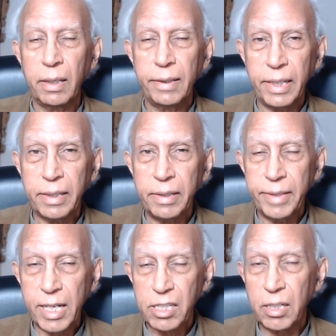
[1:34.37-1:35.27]
लेकिन
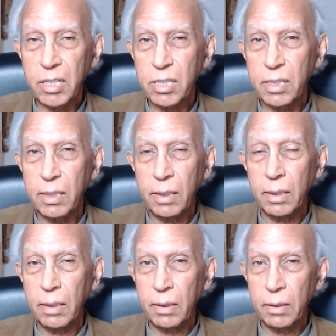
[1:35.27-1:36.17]
नेशनलिस्ट
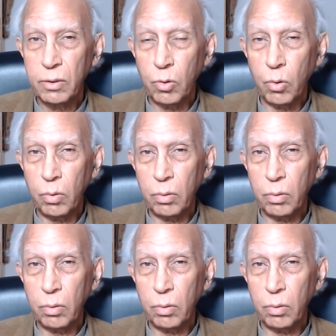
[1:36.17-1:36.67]
जो